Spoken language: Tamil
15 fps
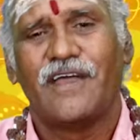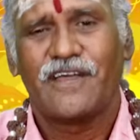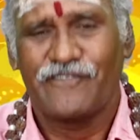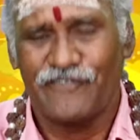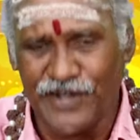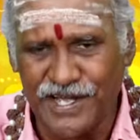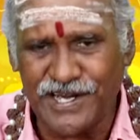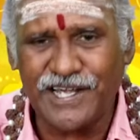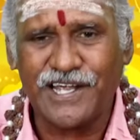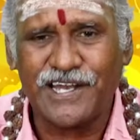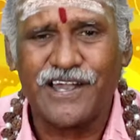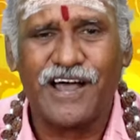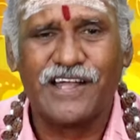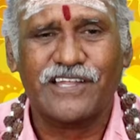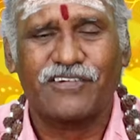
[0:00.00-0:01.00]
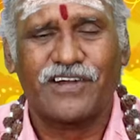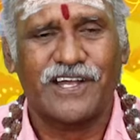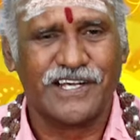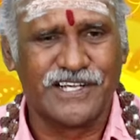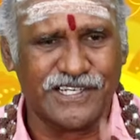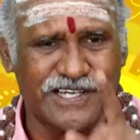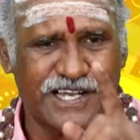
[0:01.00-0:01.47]
வேலை
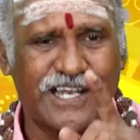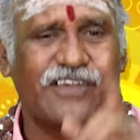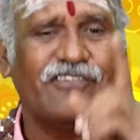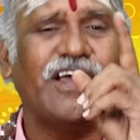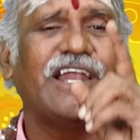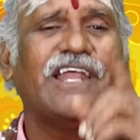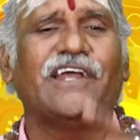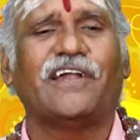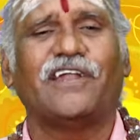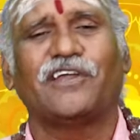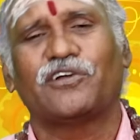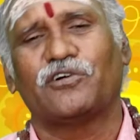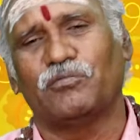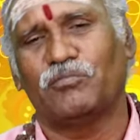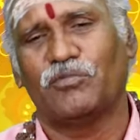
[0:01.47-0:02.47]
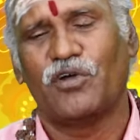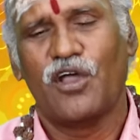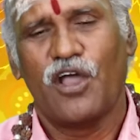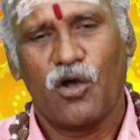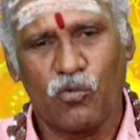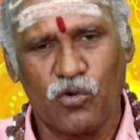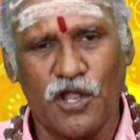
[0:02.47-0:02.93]
இல்லாதவர்களுக்கு நல்ல வேலை கிடைக்கும்
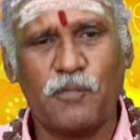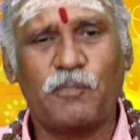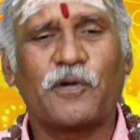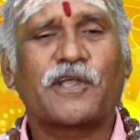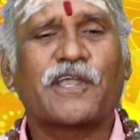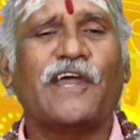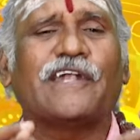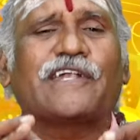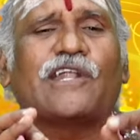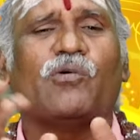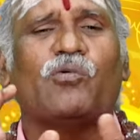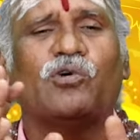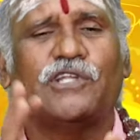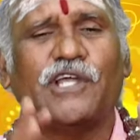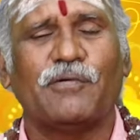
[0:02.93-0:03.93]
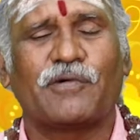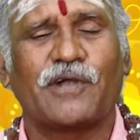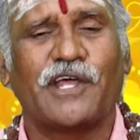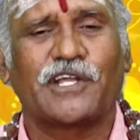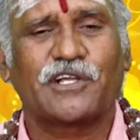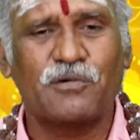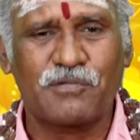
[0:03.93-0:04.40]
உழைப்புக்கேற்ற ஊதியம்
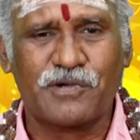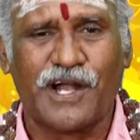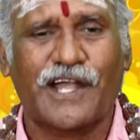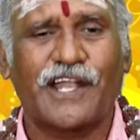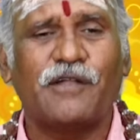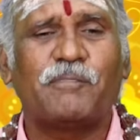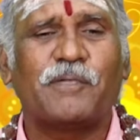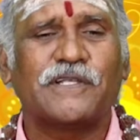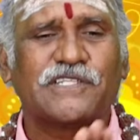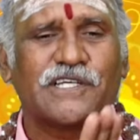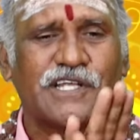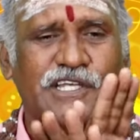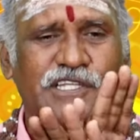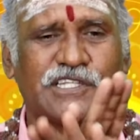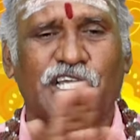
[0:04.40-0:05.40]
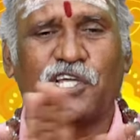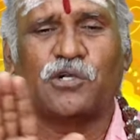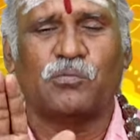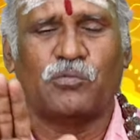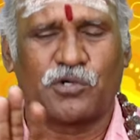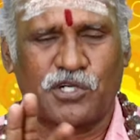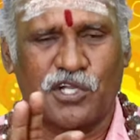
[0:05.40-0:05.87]
கிடைக்கும் கடன் பிரச்சனை
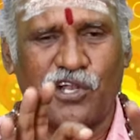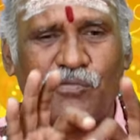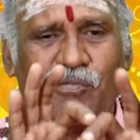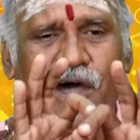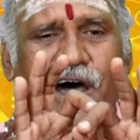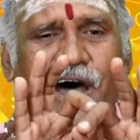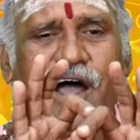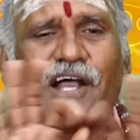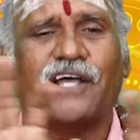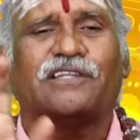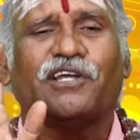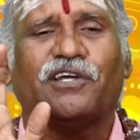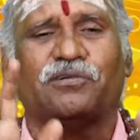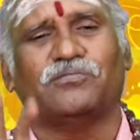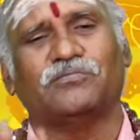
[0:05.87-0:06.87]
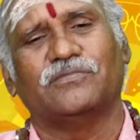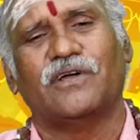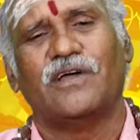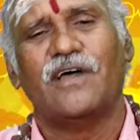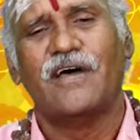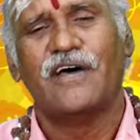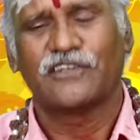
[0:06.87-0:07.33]
தீரும் முற்றிலுமாக தீரும்
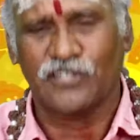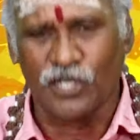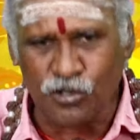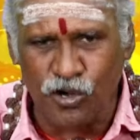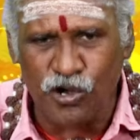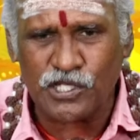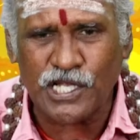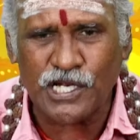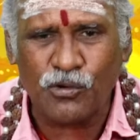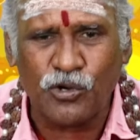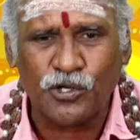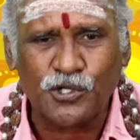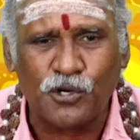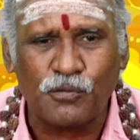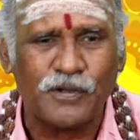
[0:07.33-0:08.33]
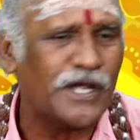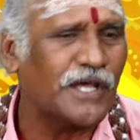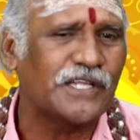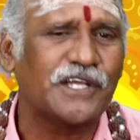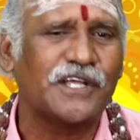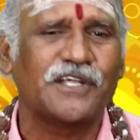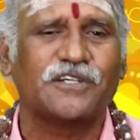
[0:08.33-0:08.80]
சகோதர ஒற்றுமை
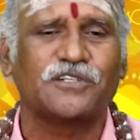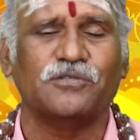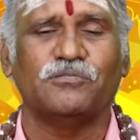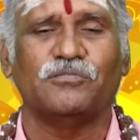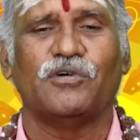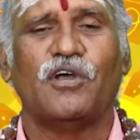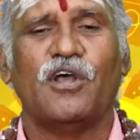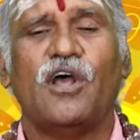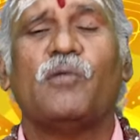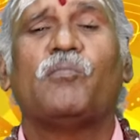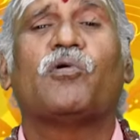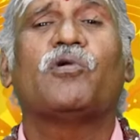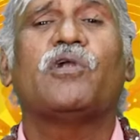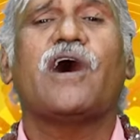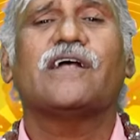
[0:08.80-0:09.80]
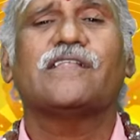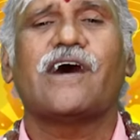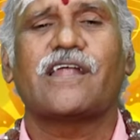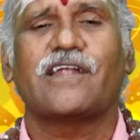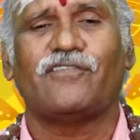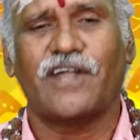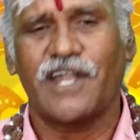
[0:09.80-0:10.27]
அதிகரிக்கும்
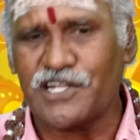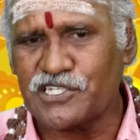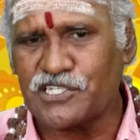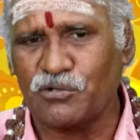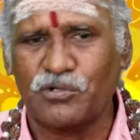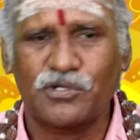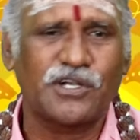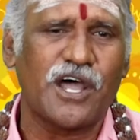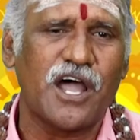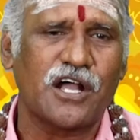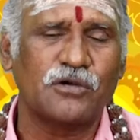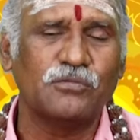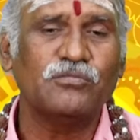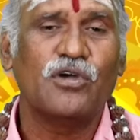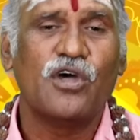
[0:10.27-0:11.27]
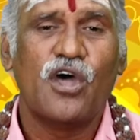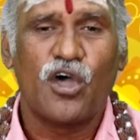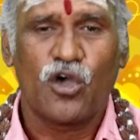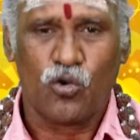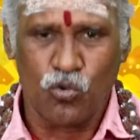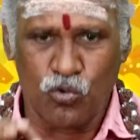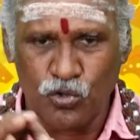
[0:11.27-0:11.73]
பொருளாதார வளர்ச்சி உண்டாகும்
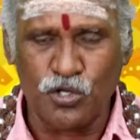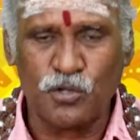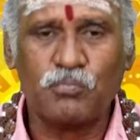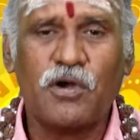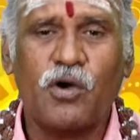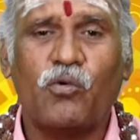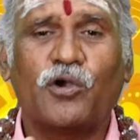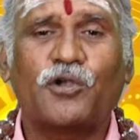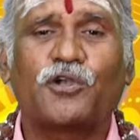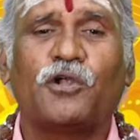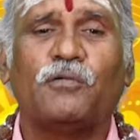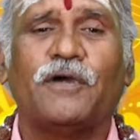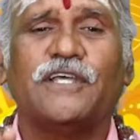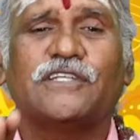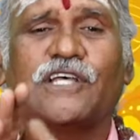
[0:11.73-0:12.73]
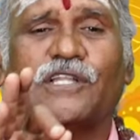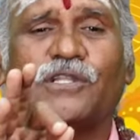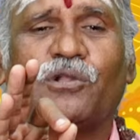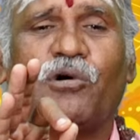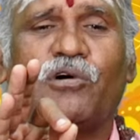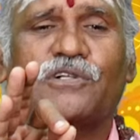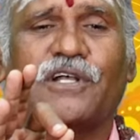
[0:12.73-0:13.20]
குடும்ப ஒற்றுமை
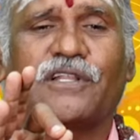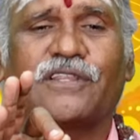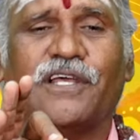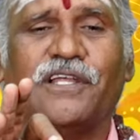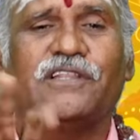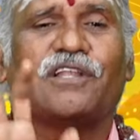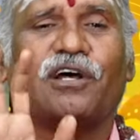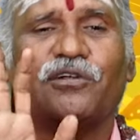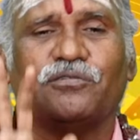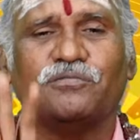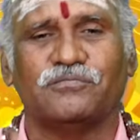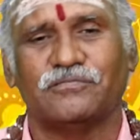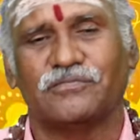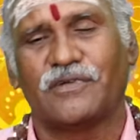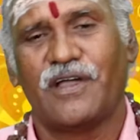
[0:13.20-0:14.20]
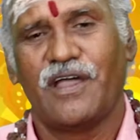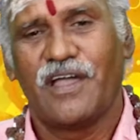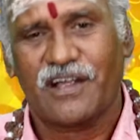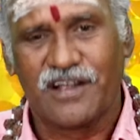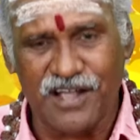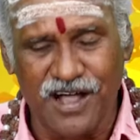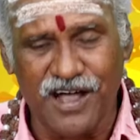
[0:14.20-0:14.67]
சந்தோஷத்தை தரும்
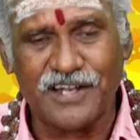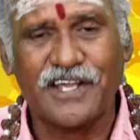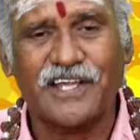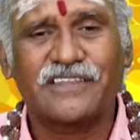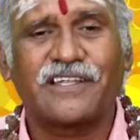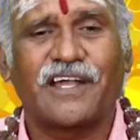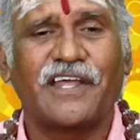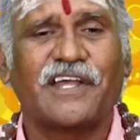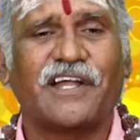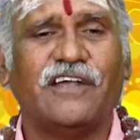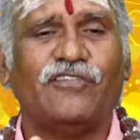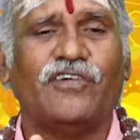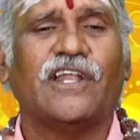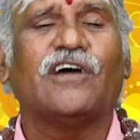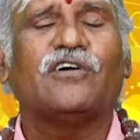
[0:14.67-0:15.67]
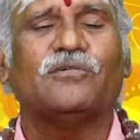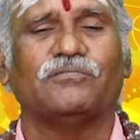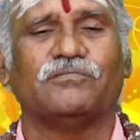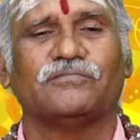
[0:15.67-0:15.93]
காரிய தடைகள் விலகும்